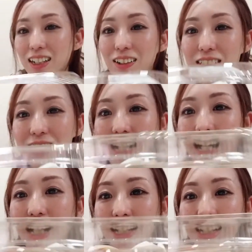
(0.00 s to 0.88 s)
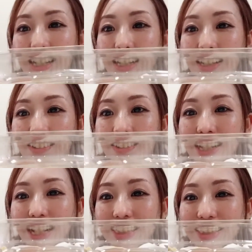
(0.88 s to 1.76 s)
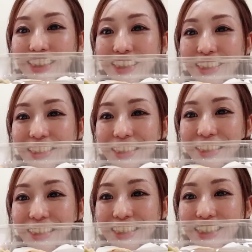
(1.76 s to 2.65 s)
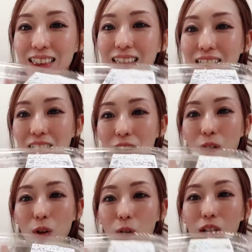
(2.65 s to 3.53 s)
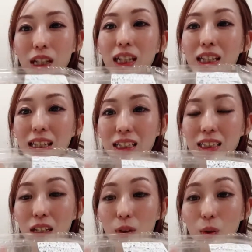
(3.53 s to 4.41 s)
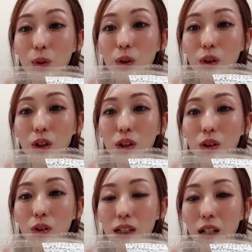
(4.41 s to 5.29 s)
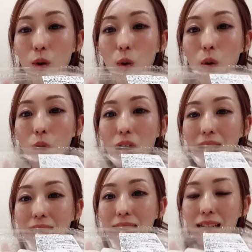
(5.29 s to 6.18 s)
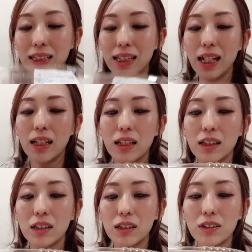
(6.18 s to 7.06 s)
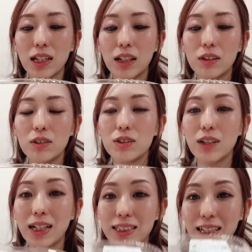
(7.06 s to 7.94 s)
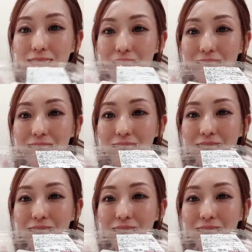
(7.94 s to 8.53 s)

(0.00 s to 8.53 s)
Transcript: こっちかこんな感じ結構大きいんですけどこれが5本入ってて998円です